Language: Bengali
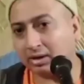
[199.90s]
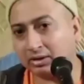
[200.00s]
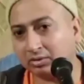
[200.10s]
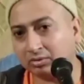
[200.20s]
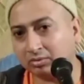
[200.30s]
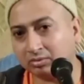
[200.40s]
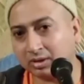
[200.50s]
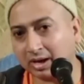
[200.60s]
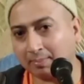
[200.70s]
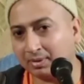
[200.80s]
তাহলে তো
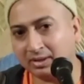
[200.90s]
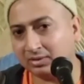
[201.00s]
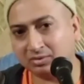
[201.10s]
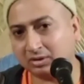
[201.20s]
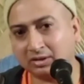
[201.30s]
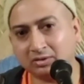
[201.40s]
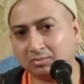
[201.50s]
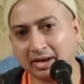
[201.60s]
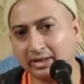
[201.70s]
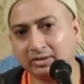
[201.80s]
আপনি
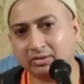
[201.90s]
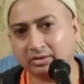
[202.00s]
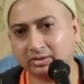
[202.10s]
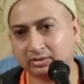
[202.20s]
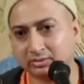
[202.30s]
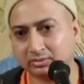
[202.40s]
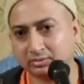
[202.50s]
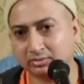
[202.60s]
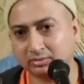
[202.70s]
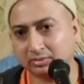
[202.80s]
যথার্থ মালি নন
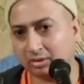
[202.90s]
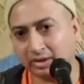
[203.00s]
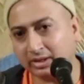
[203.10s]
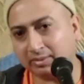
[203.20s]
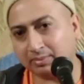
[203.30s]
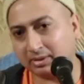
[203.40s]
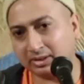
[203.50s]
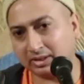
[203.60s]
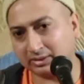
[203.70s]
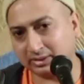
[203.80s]
হয়নি
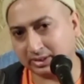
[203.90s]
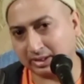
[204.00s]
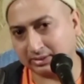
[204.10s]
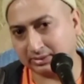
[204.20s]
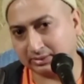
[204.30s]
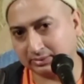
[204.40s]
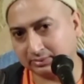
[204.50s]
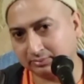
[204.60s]
আপনার দ্বারা সেই কাজ